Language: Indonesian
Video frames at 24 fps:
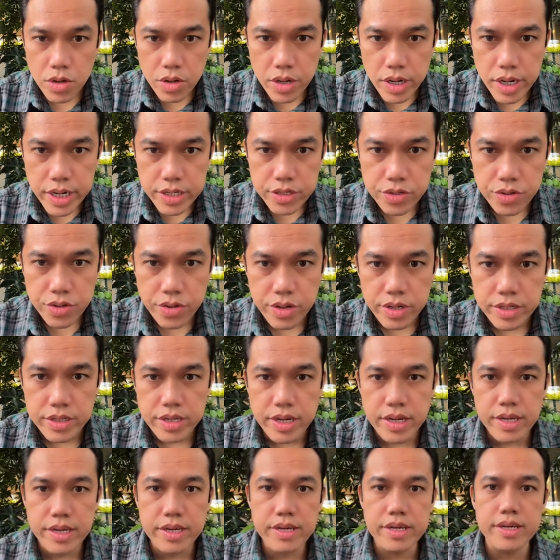Horas,
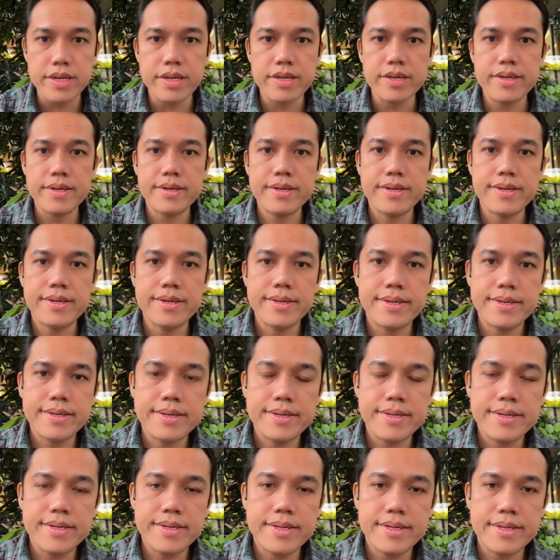Horas lagi.
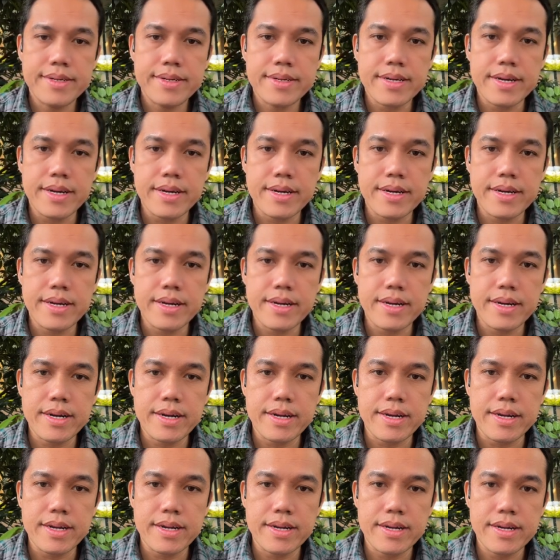Kak
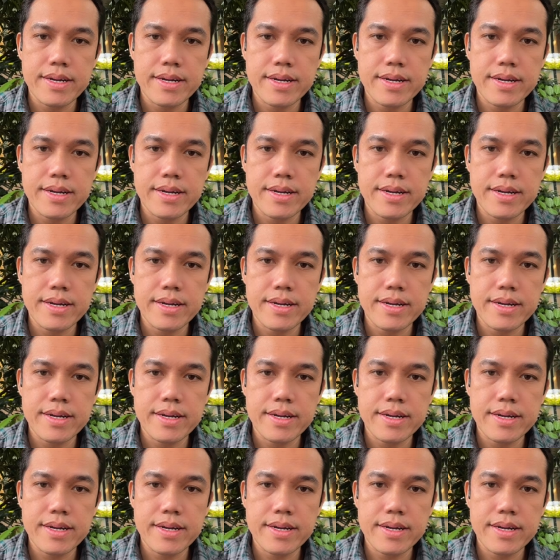Clara.